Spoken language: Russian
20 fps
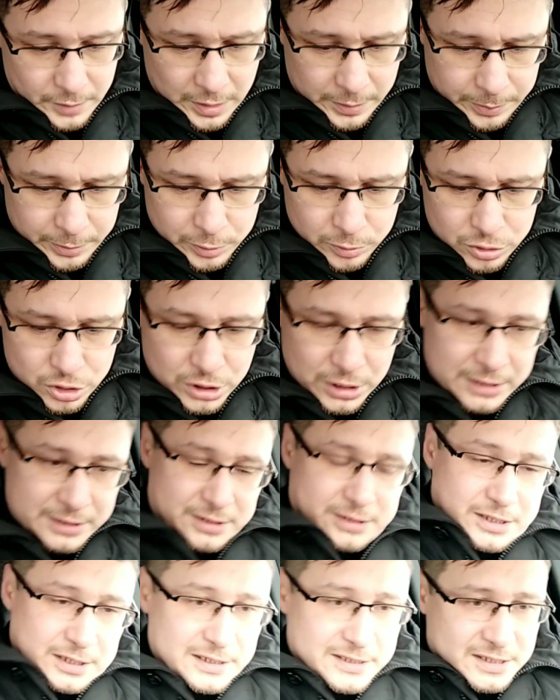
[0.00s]

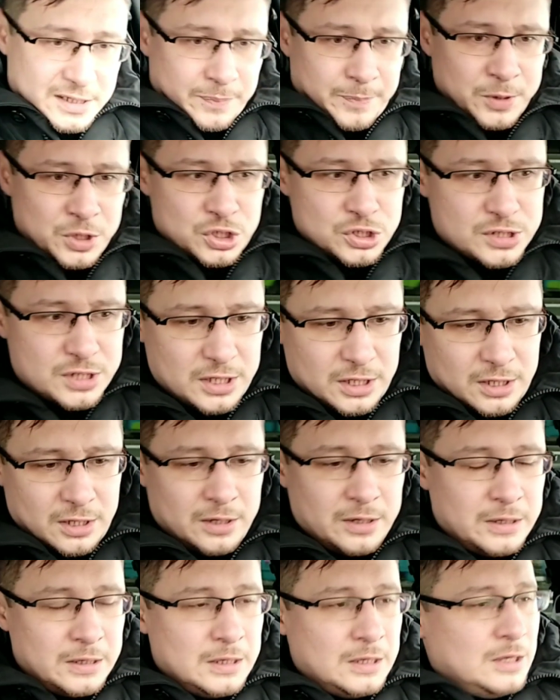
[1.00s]
Получается, телескопический.
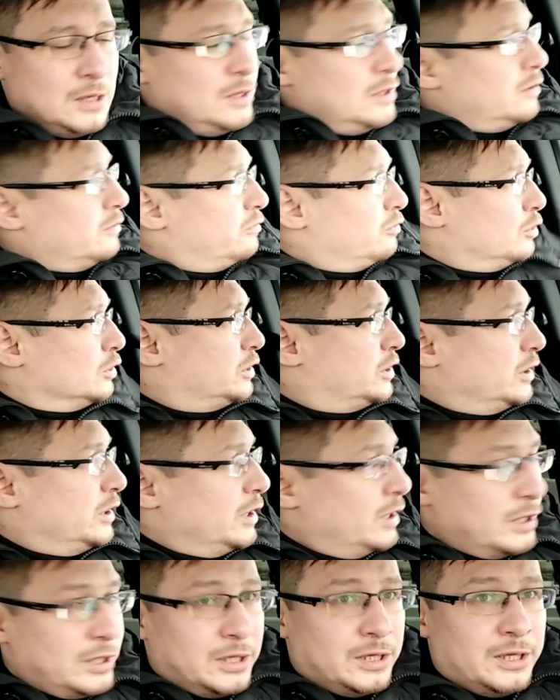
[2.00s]
Вот.
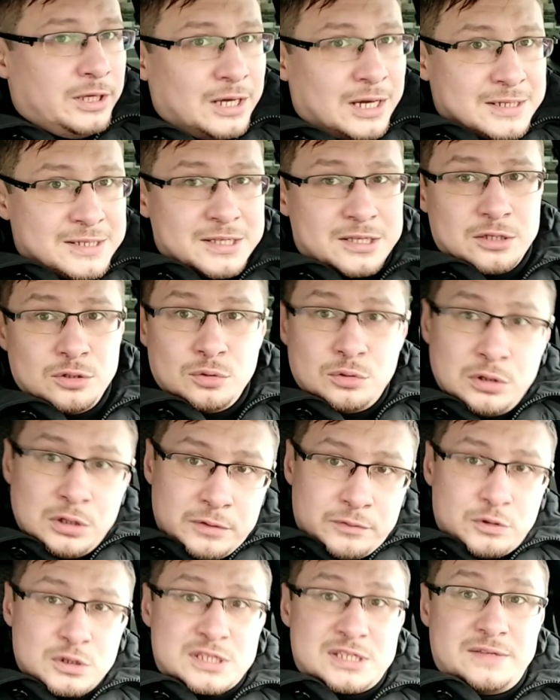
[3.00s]
И я затянул
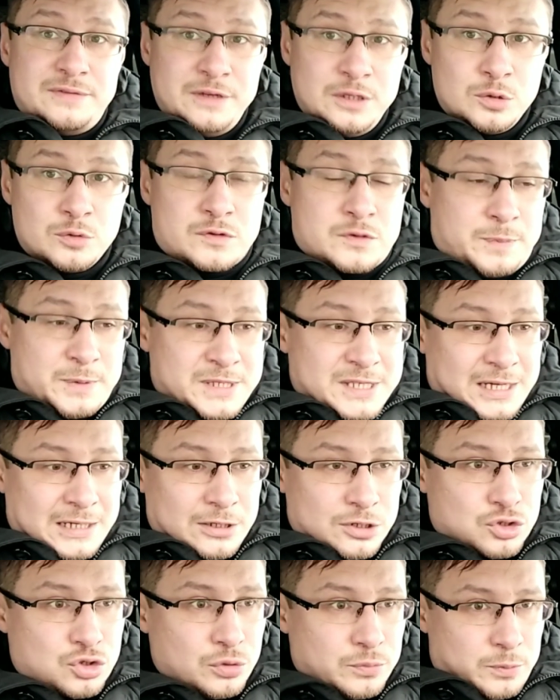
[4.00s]
его, сдвинул
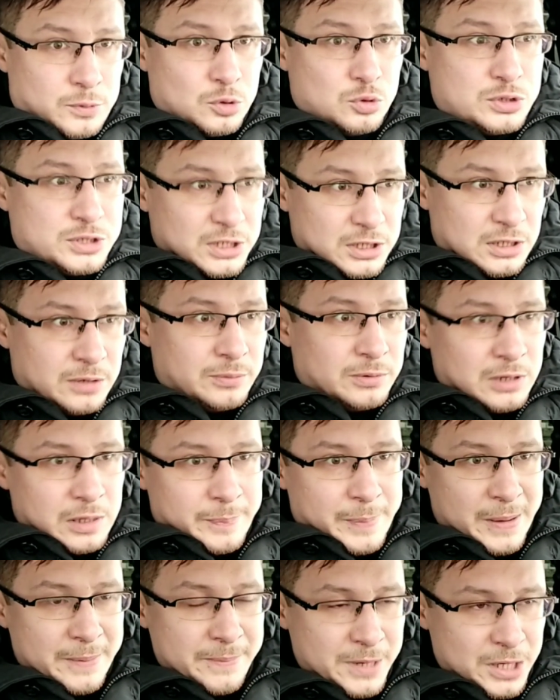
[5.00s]
специально, чтобы усилие было
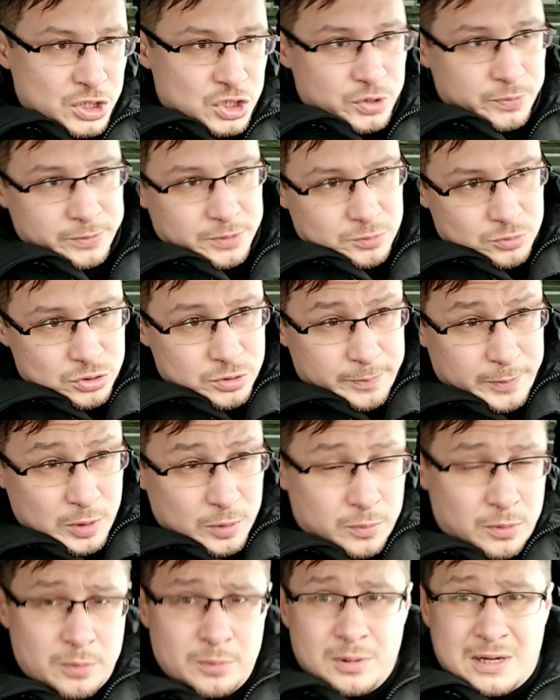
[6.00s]
поменьше. Потому что
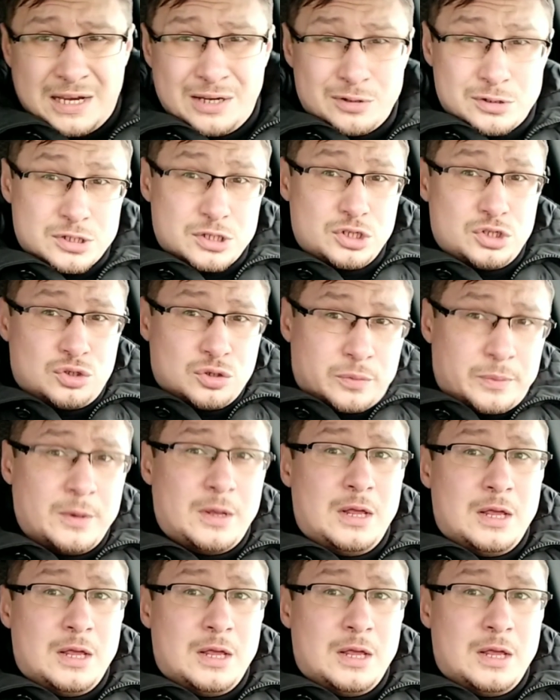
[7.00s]
по-любому колеса еще